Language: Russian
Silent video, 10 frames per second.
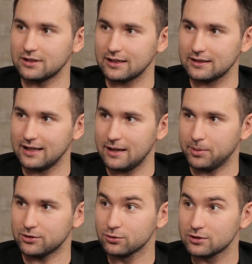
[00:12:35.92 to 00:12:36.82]
Тогда,
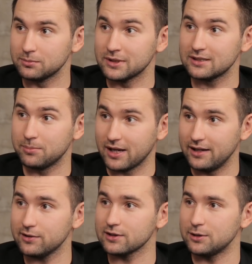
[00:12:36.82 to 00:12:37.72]
по сути, мы
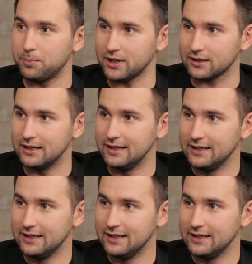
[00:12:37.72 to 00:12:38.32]
изобрели велосипед.